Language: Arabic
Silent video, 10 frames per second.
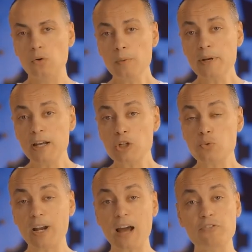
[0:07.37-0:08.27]

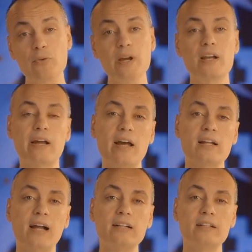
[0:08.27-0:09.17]
وبالنشوة العفوية اللي
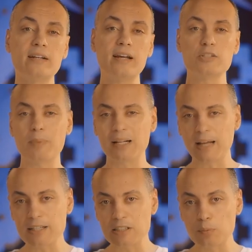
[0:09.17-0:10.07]
كانت عند الناس بعد
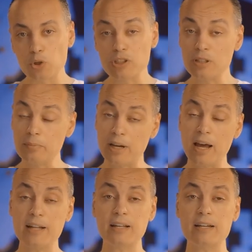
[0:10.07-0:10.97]
عزل مرسي من
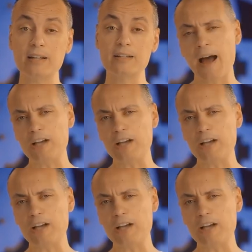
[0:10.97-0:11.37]
ناحية تانية